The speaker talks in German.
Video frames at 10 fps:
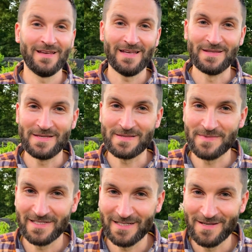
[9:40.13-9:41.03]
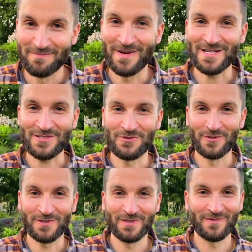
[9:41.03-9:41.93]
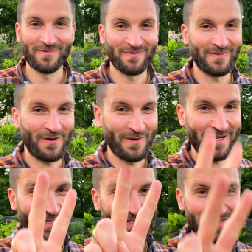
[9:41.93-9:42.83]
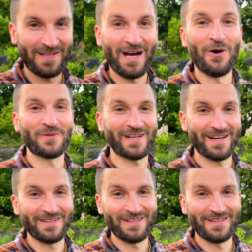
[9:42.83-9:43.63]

In diesem Sinne, macht's gut. Euer Chris, haut rein.